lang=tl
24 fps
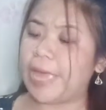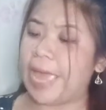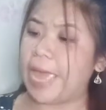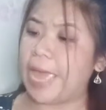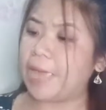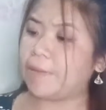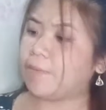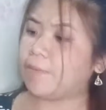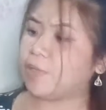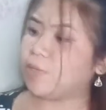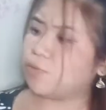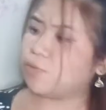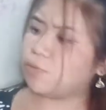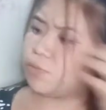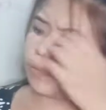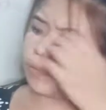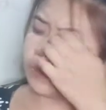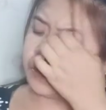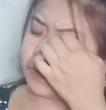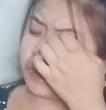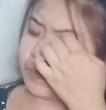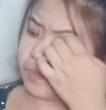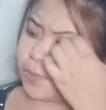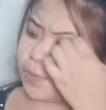I mean,
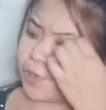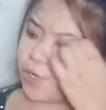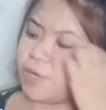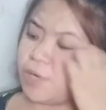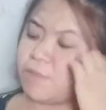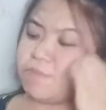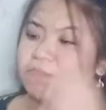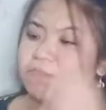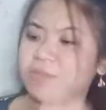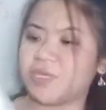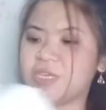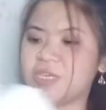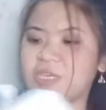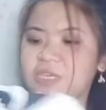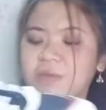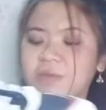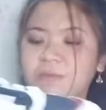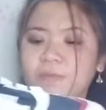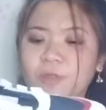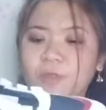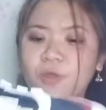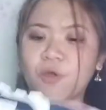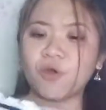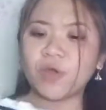for
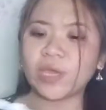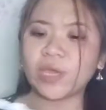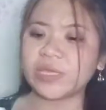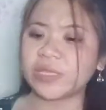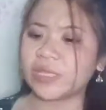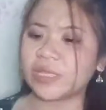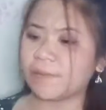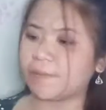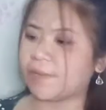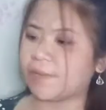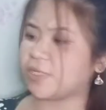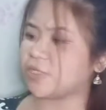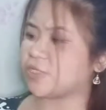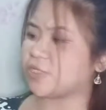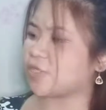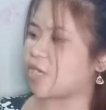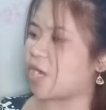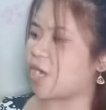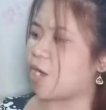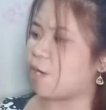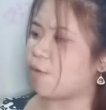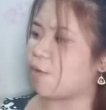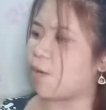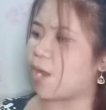me, okay naman siya.